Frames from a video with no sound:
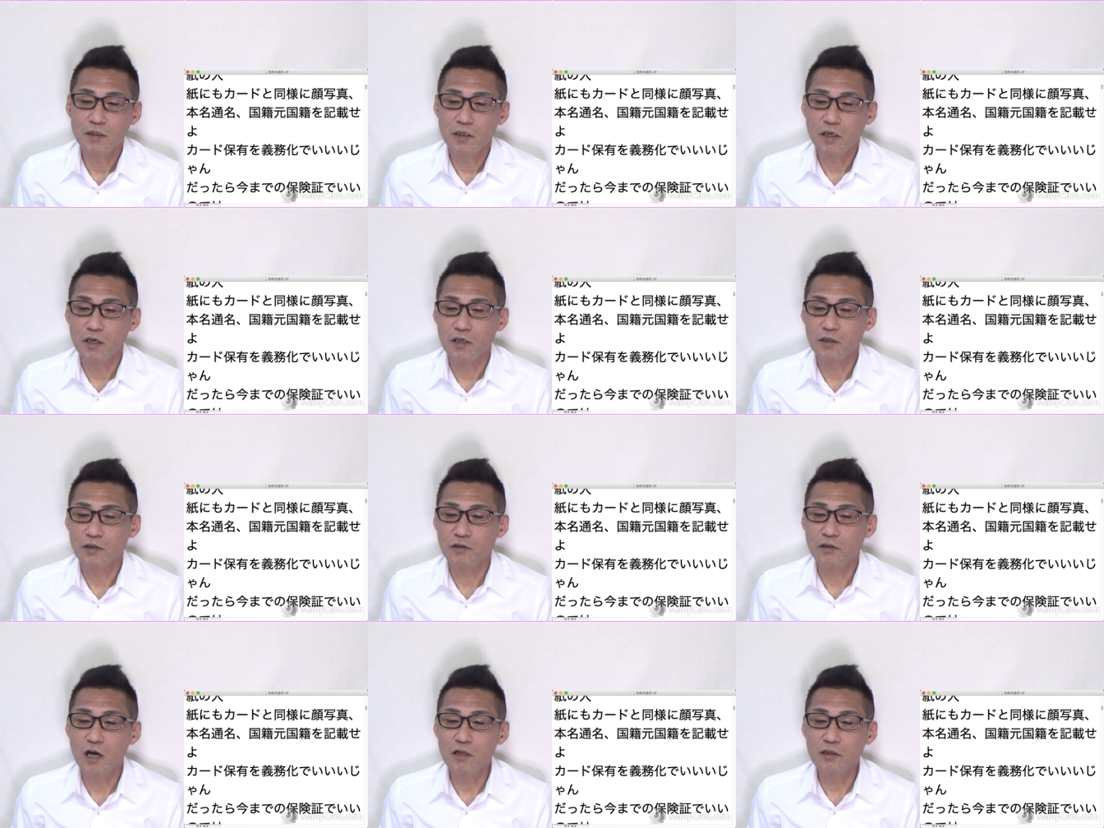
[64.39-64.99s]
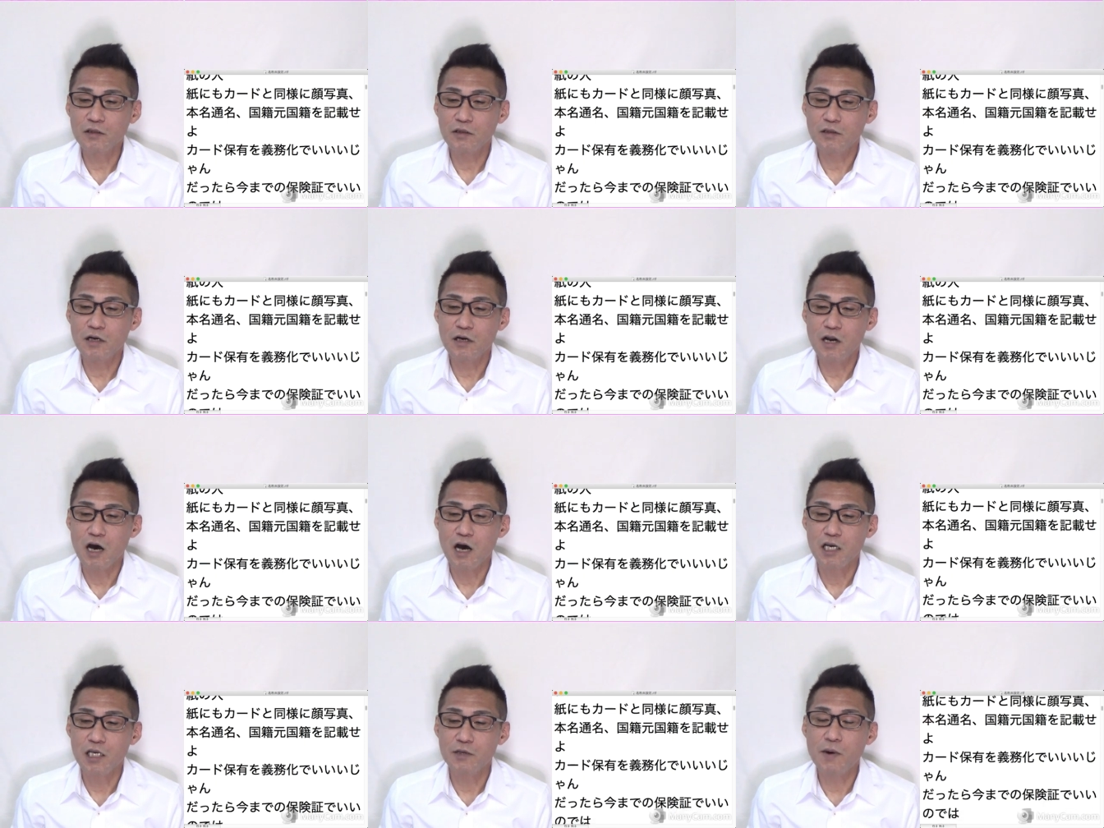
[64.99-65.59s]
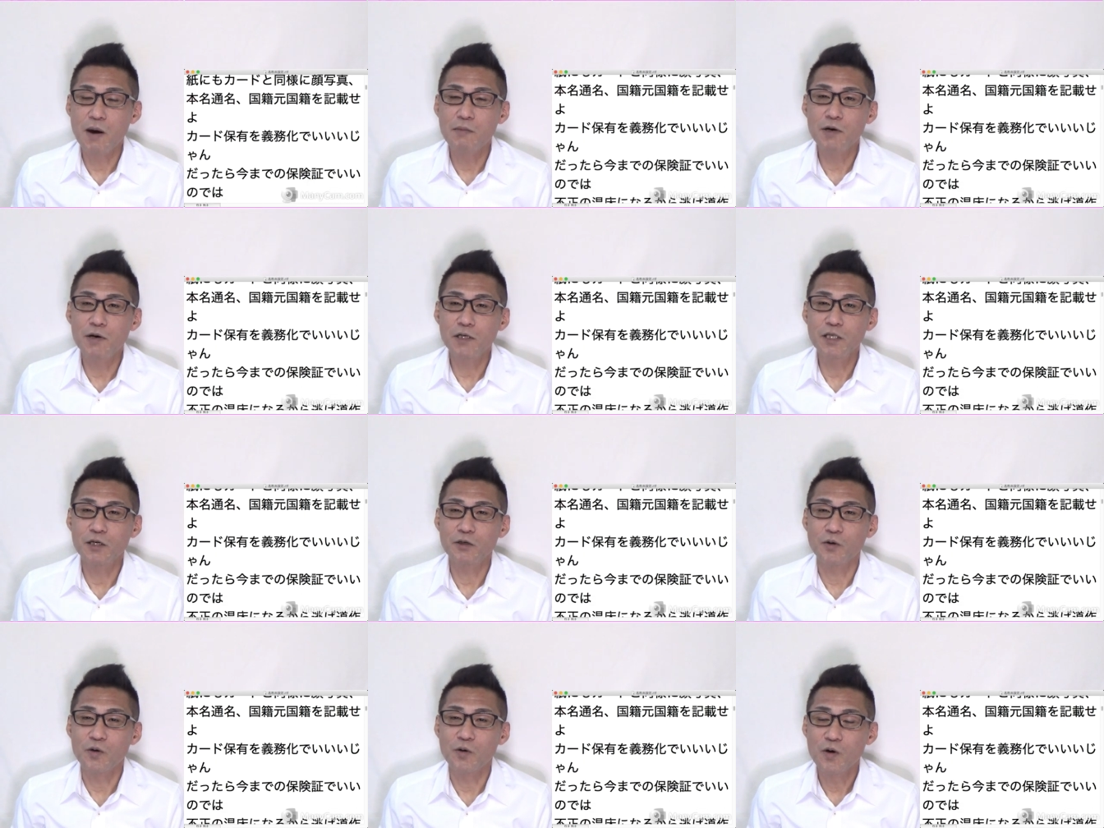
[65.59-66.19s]
えー、だったら今ま
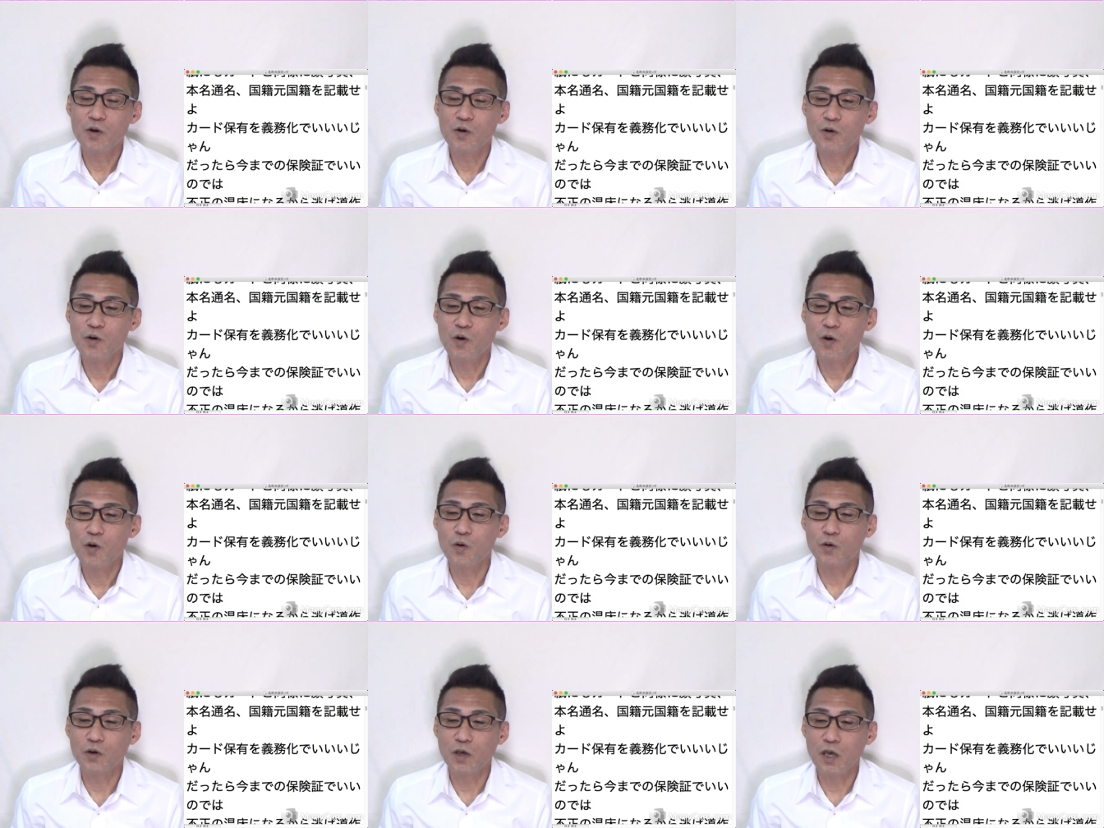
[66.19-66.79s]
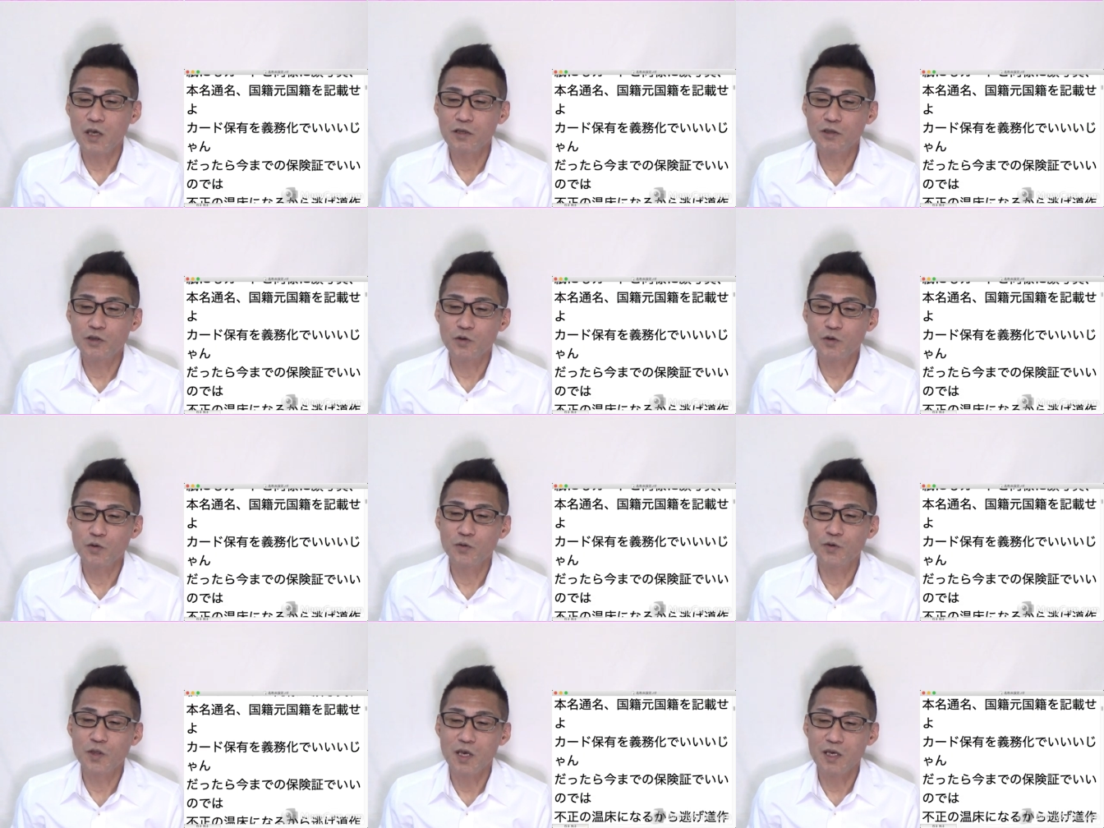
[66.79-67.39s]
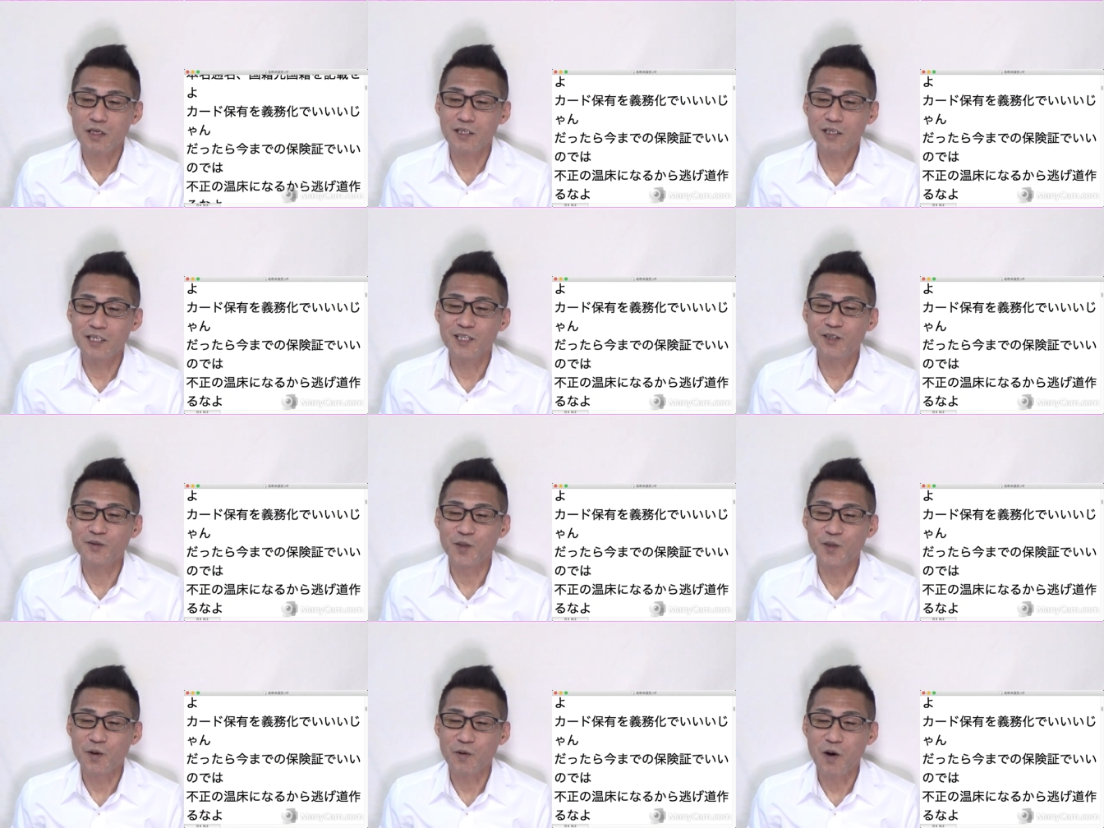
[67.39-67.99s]
での保険証でいい
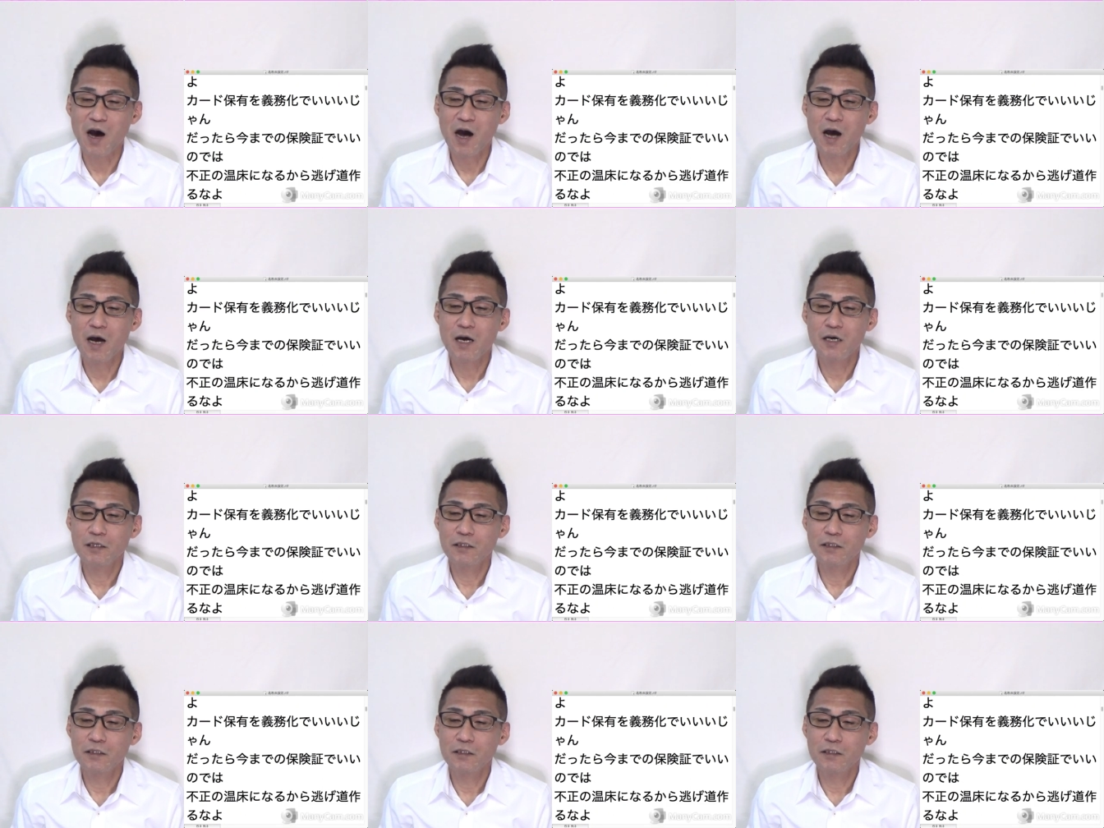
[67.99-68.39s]
のでは